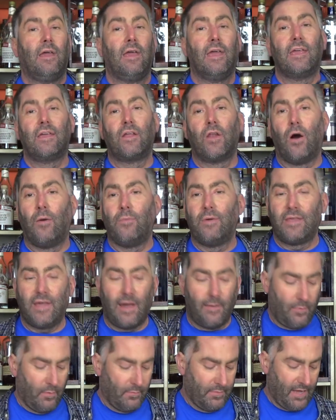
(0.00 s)
Ich glaube, ich
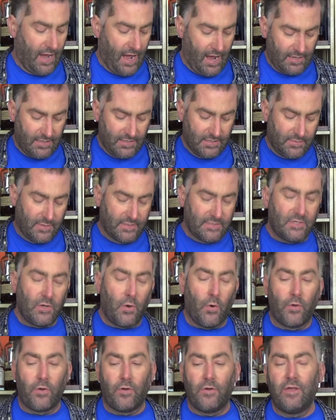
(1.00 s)
habe um die 28
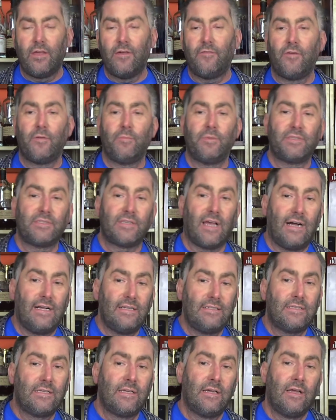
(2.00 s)
Euro hierfür
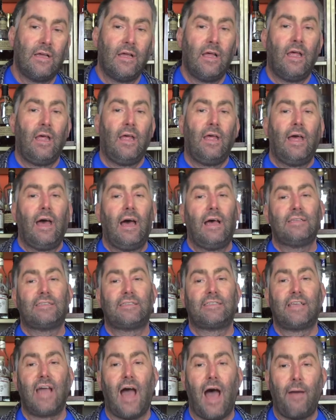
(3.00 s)
bezahlt.
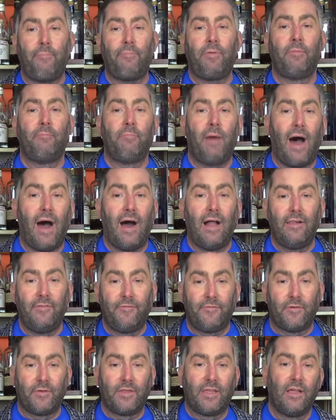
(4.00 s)
Es gab mal
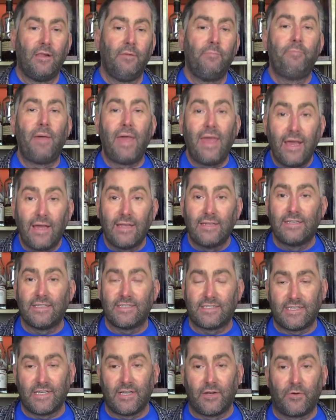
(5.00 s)
von Kilbegan
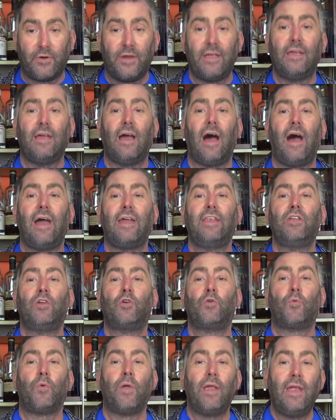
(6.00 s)
Distillery ein
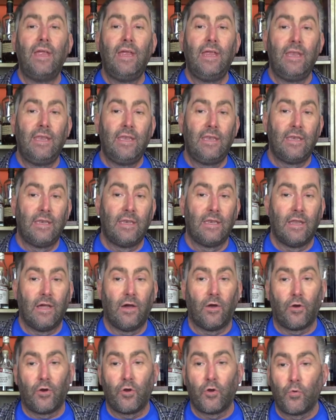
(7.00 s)
Green
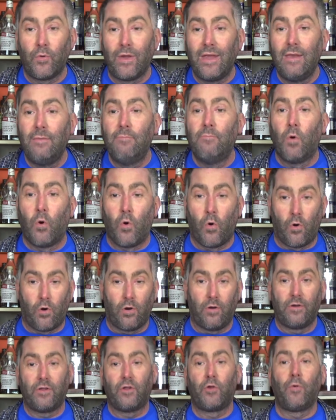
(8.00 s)
oder Green
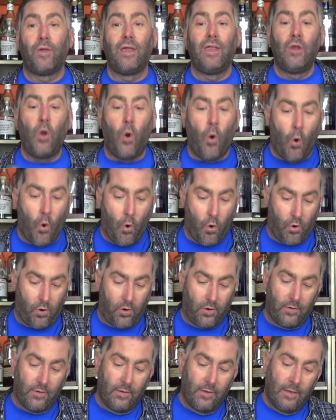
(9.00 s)
Moor, oder Green
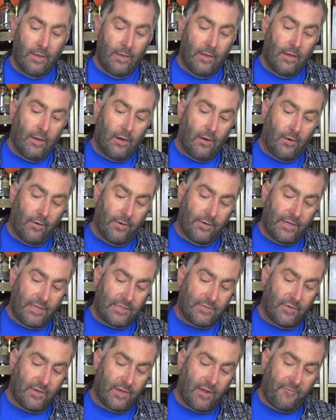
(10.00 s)
Ore und
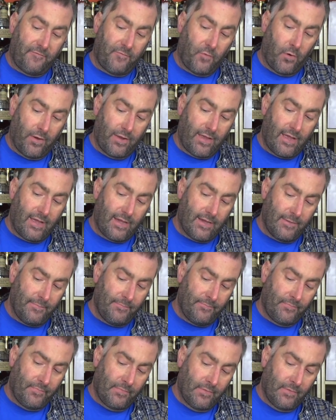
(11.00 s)
das war der Vorgänger.